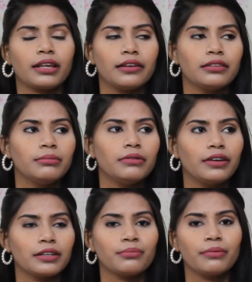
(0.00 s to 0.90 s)
किसी भी
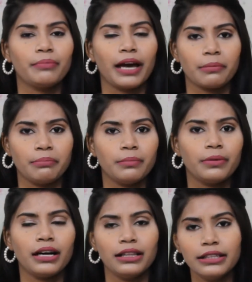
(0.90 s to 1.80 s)
फेस पैक पे
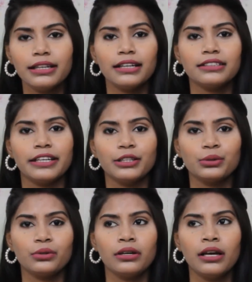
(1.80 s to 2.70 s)
आप हल्दी डाल रहे हैं
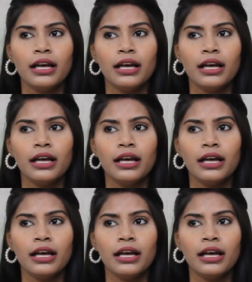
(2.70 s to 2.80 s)
तो